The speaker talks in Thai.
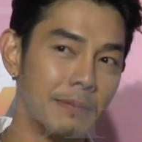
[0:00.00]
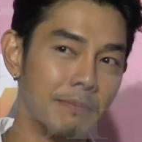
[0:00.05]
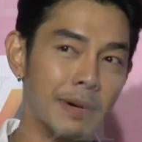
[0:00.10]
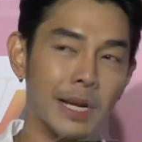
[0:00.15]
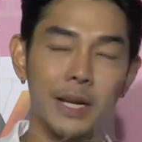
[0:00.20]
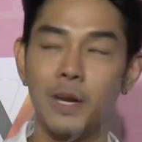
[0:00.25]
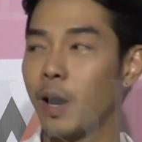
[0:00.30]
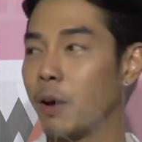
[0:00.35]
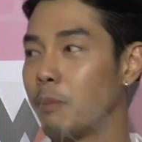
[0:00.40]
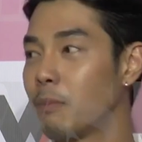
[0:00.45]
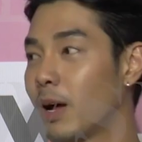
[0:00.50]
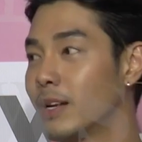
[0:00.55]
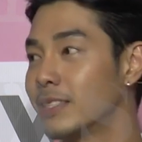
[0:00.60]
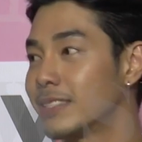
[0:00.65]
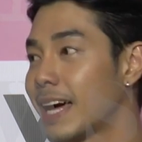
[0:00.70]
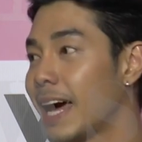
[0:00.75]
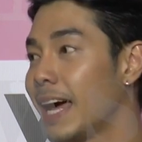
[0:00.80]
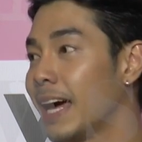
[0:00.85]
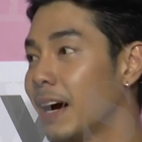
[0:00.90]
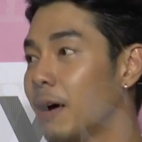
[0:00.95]
เหมือนนอนบ่อน
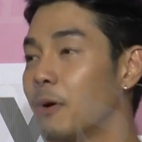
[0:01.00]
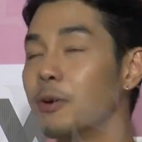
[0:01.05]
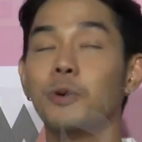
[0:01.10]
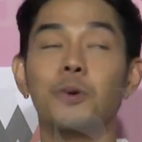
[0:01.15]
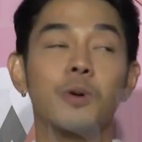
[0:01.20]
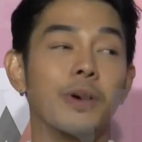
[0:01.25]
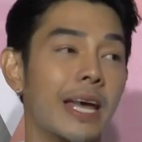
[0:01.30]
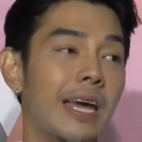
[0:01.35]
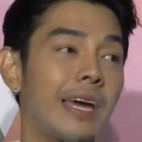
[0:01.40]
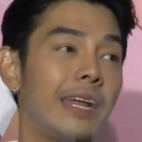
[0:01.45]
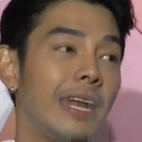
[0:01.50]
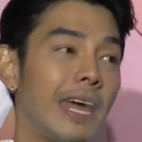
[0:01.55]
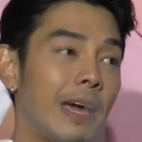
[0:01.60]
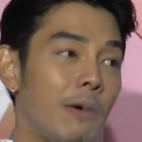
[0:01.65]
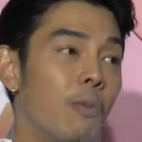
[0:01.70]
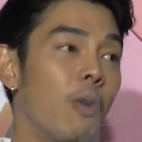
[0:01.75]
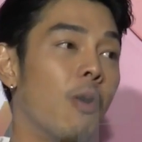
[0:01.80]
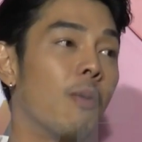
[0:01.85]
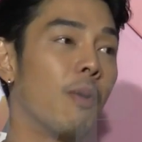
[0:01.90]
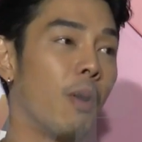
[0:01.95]
ไส้เขาอยู่ในใน
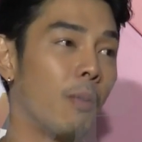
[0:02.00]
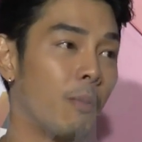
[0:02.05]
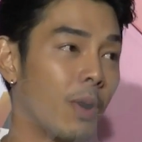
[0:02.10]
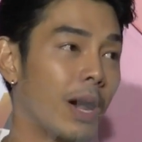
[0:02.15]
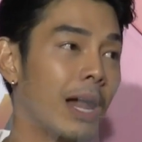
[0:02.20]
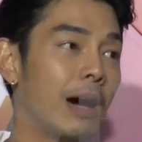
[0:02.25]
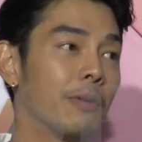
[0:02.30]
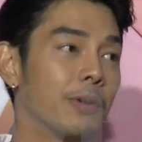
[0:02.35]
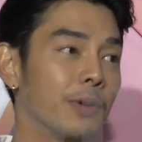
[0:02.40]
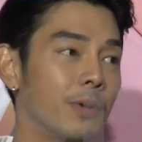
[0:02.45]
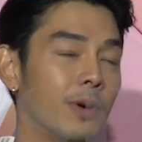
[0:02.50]
วงของพวกเรา